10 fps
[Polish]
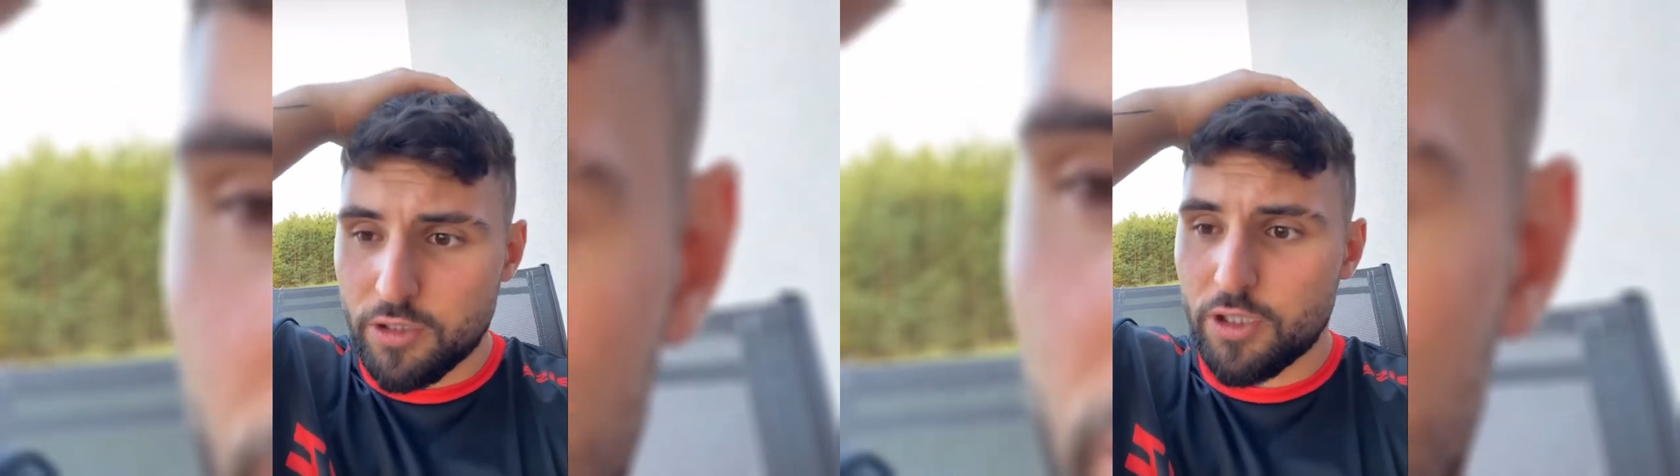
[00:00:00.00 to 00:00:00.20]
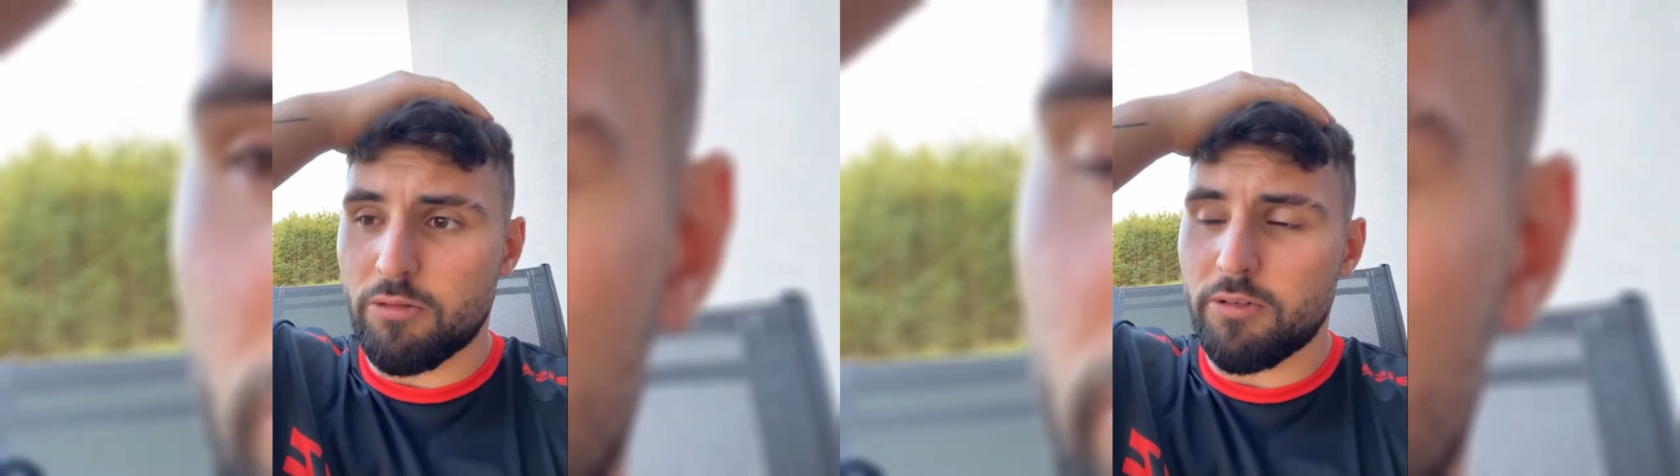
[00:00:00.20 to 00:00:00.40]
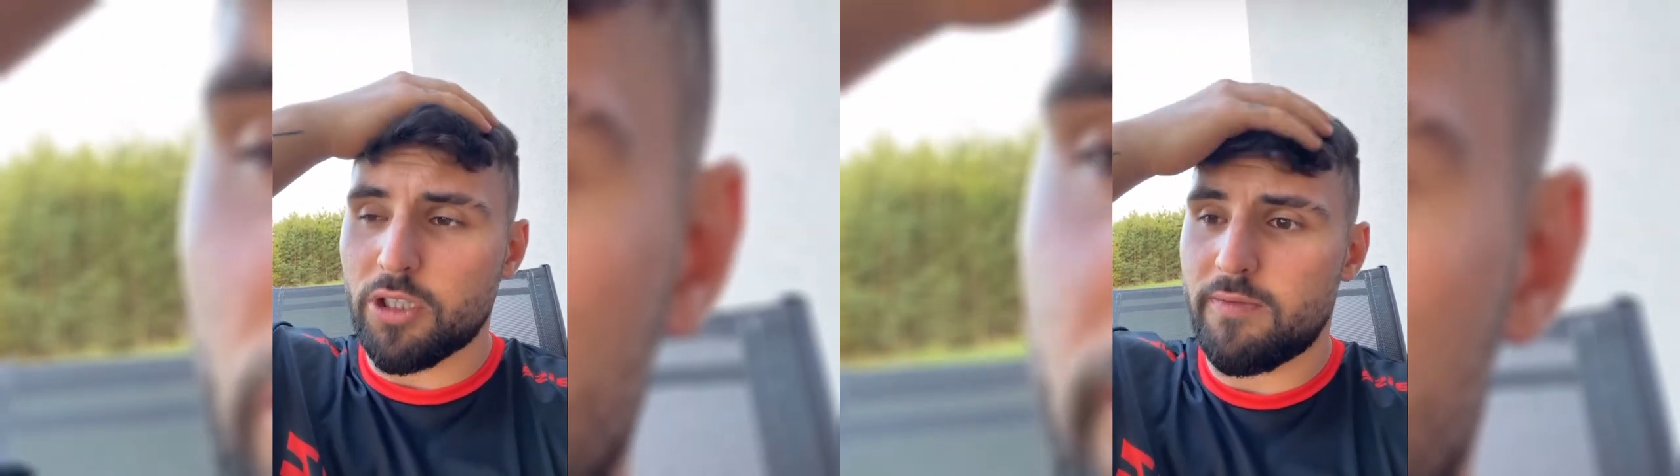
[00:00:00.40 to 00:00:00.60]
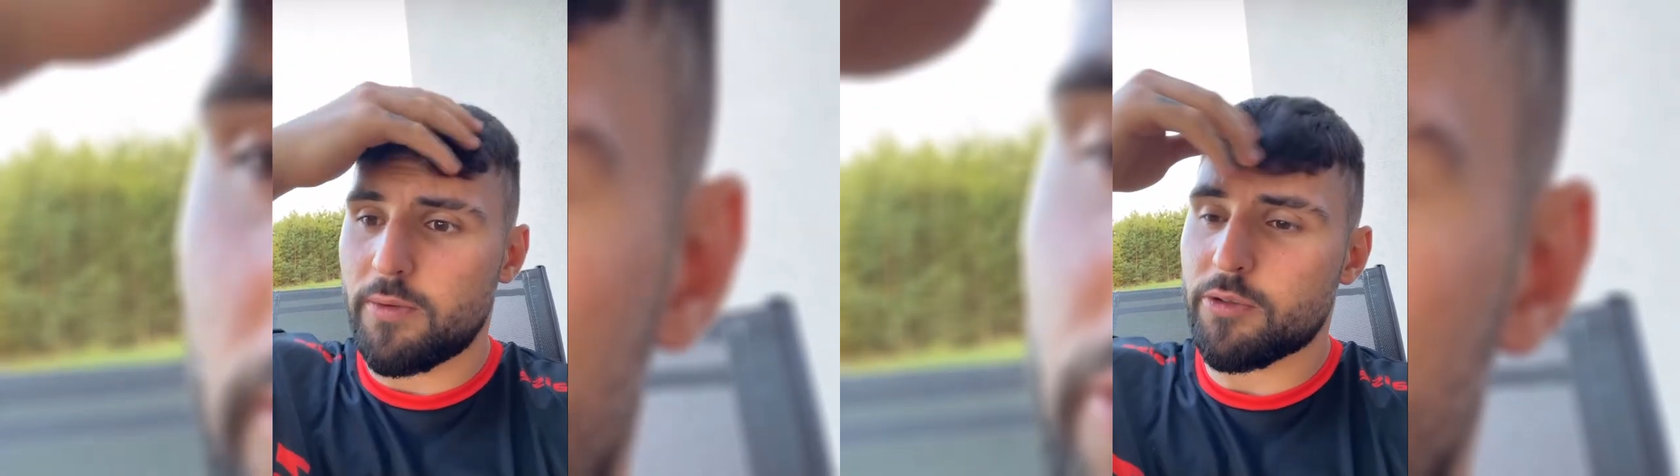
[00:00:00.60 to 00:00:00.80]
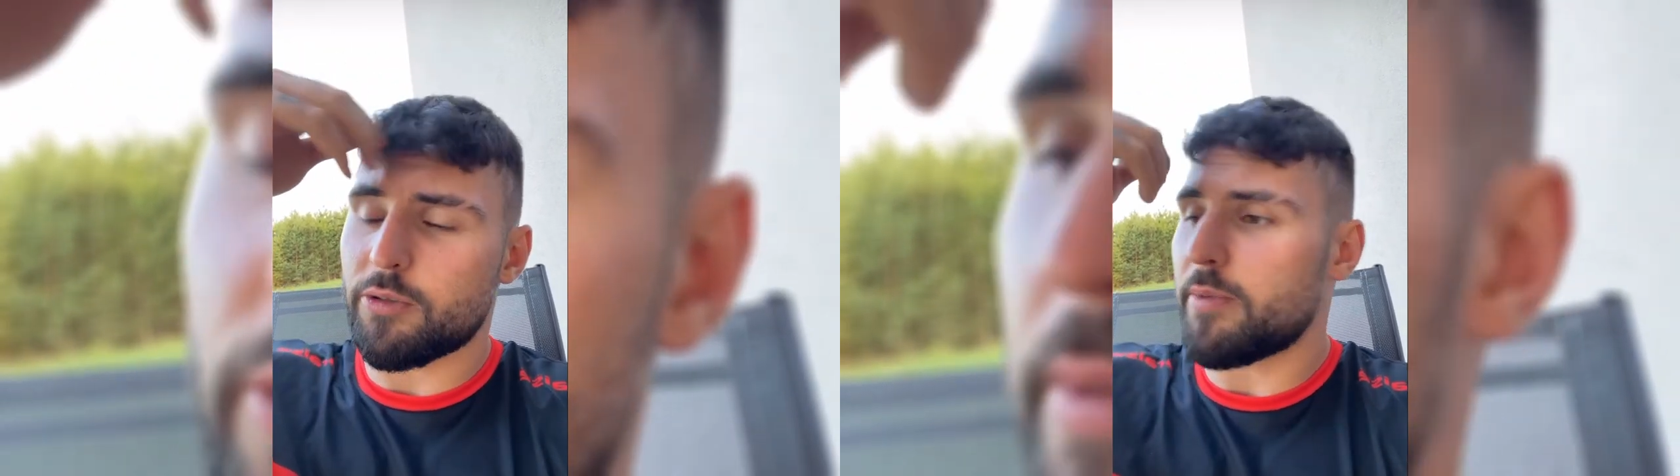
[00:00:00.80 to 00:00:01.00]
czyli
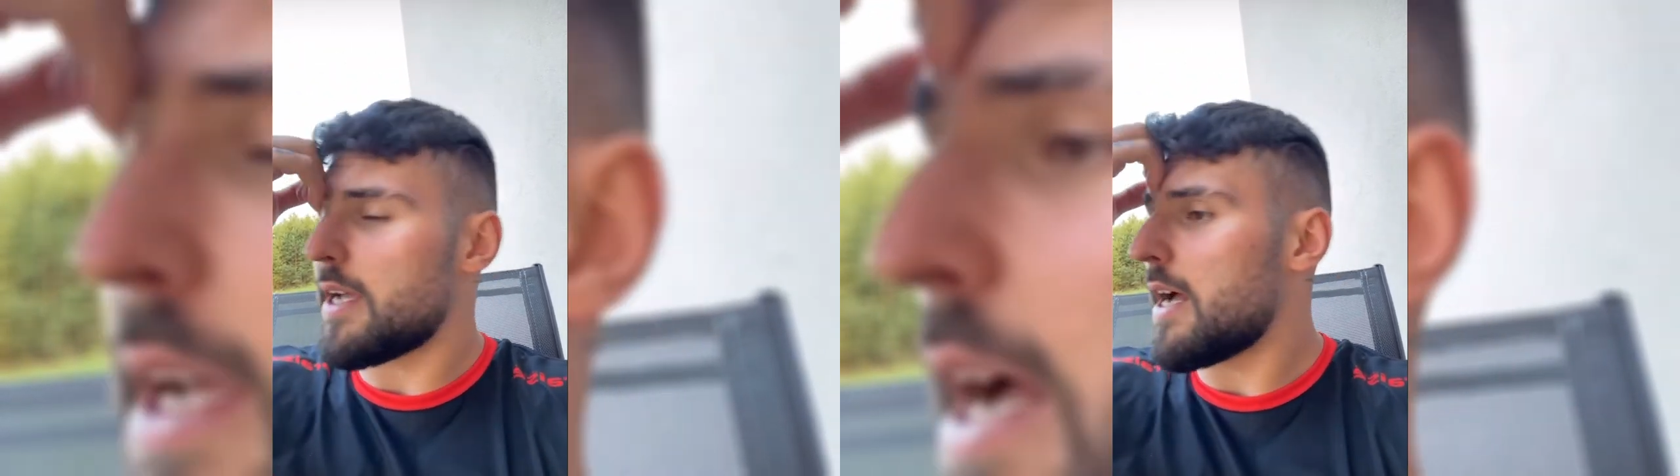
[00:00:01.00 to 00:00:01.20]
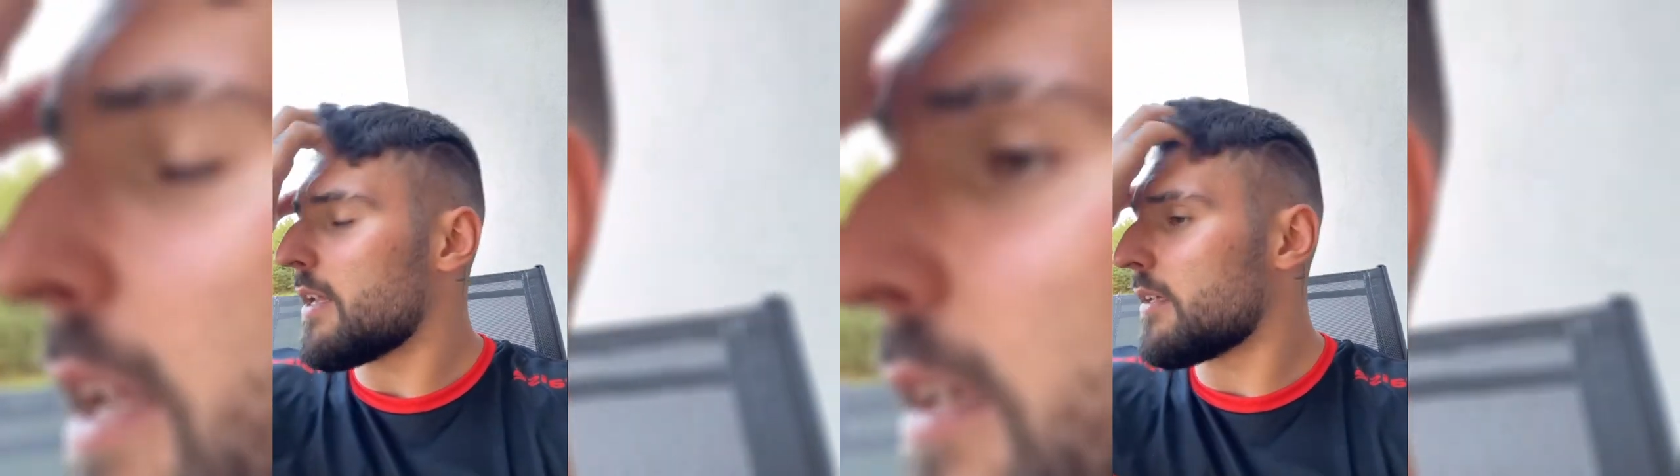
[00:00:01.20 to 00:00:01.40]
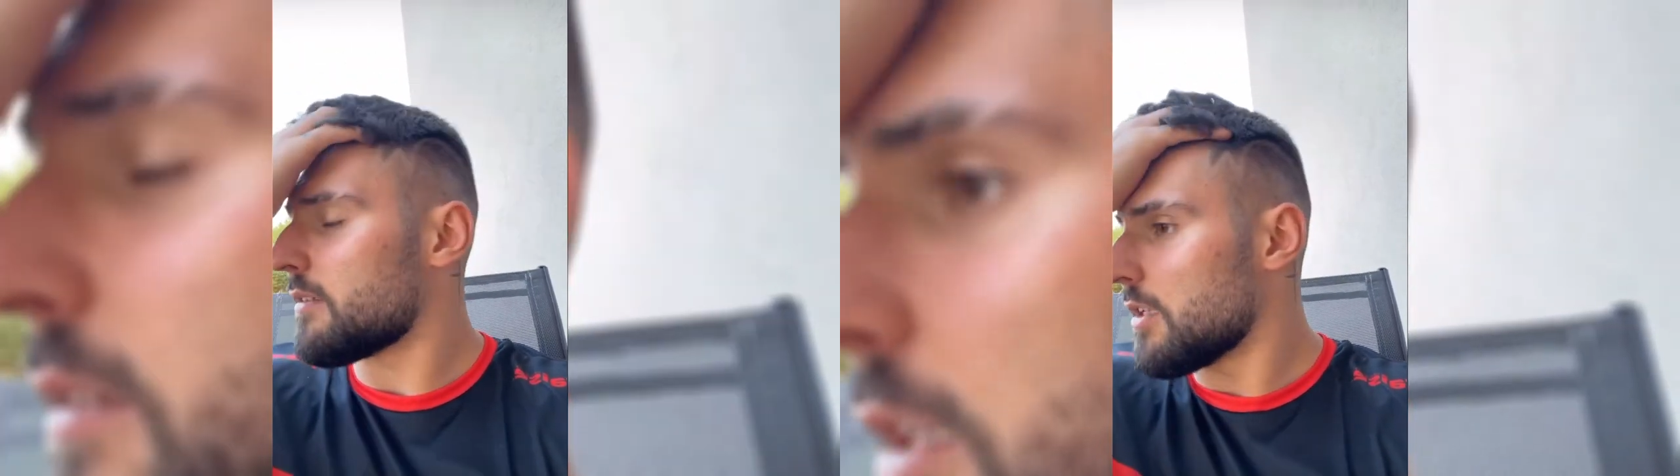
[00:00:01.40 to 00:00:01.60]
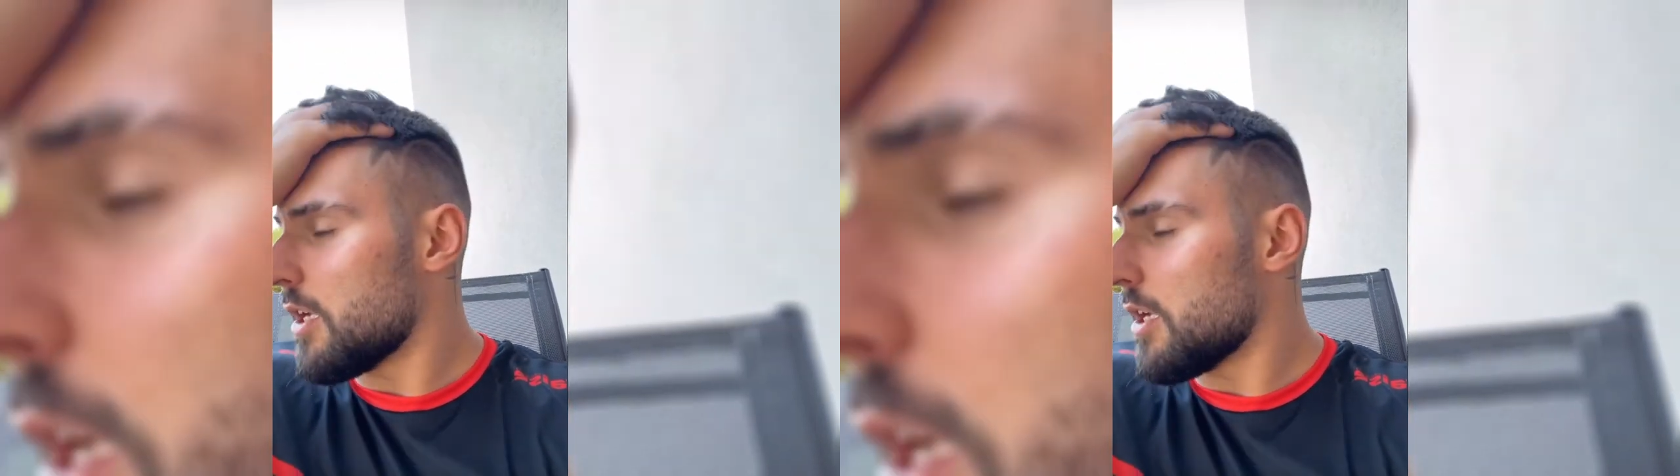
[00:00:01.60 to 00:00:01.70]
komentował sobie gale,